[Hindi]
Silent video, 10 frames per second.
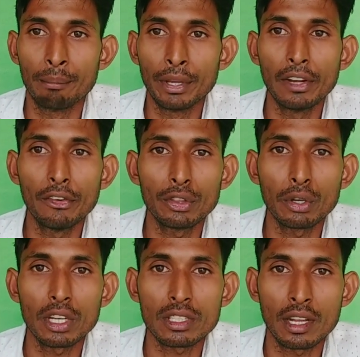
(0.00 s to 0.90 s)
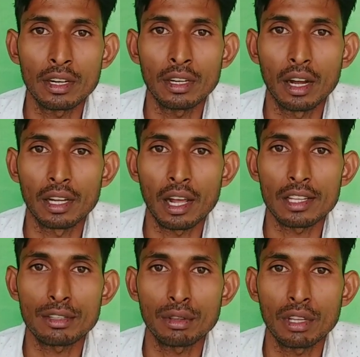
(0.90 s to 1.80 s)
भील विद्रोह सन
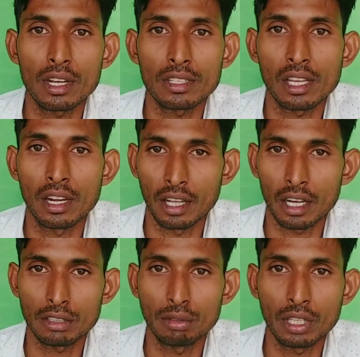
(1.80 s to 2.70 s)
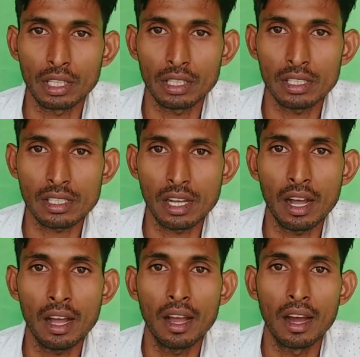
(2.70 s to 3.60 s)
1813 से 1831
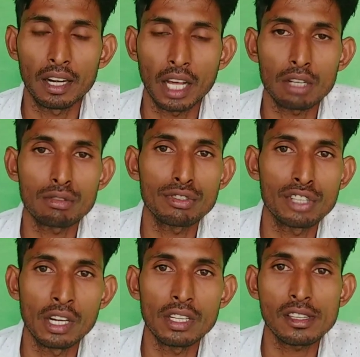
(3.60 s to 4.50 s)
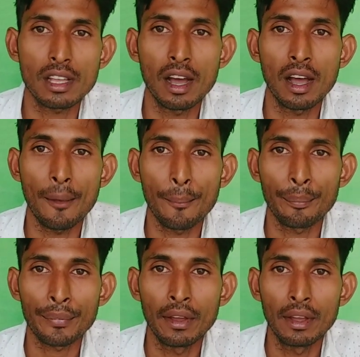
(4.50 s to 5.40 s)
का 1846 का
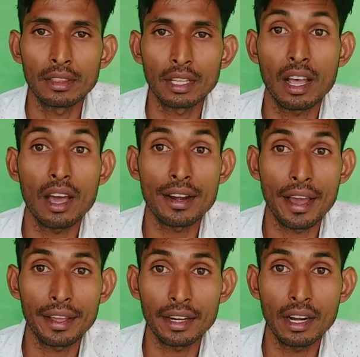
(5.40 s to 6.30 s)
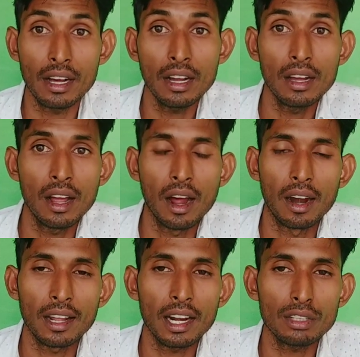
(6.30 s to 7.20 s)
तथा नायकड़ा
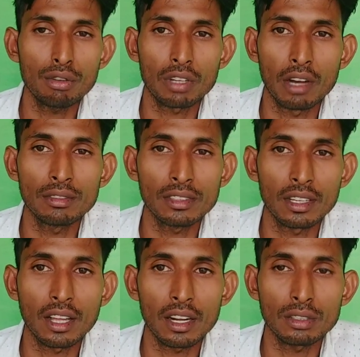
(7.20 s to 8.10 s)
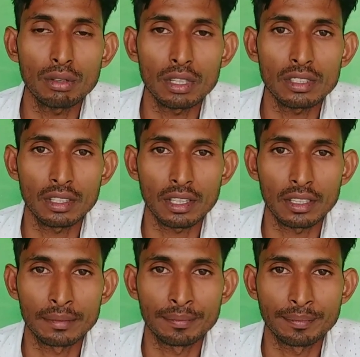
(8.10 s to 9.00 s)
अठारह से अठारह
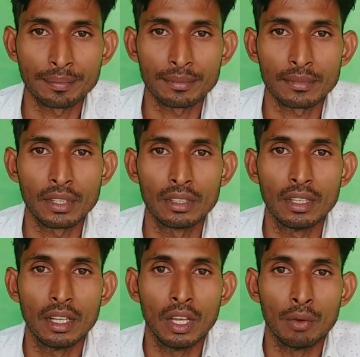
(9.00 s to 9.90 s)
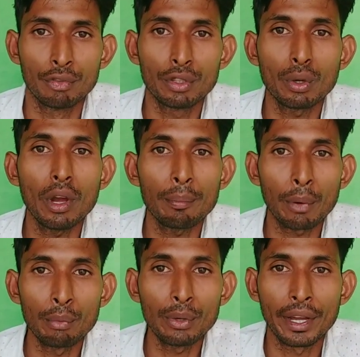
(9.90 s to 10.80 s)
तक विद्रोह
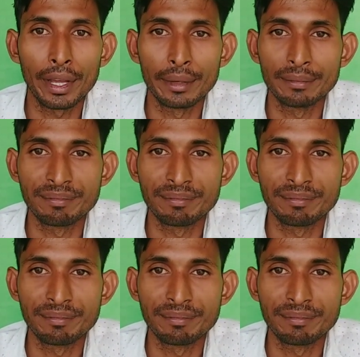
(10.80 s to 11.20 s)
प्रमुख है